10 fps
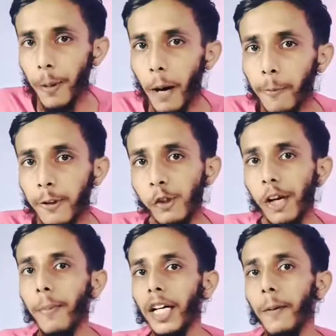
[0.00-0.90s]
के ऊपर आपको
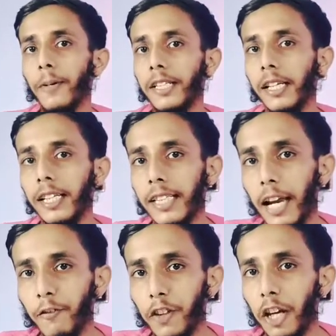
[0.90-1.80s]
सोलह मेगा पिक्सल की
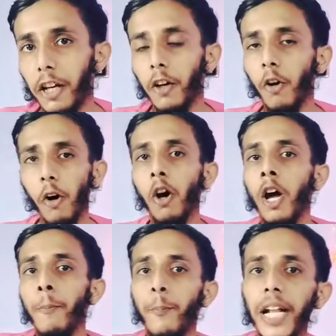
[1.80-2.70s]
सेल्फी देखने को
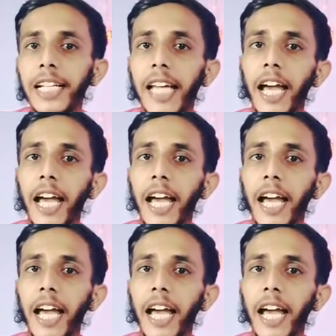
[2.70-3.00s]
मिल